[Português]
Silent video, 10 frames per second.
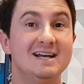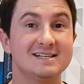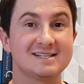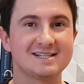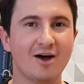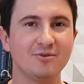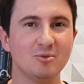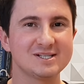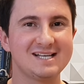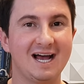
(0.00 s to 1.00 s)
Salve
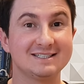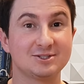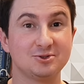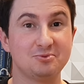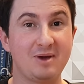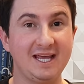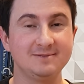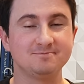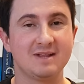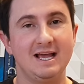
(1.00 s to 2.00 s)
moçada, tudo
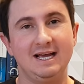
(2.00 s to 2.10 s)
bem?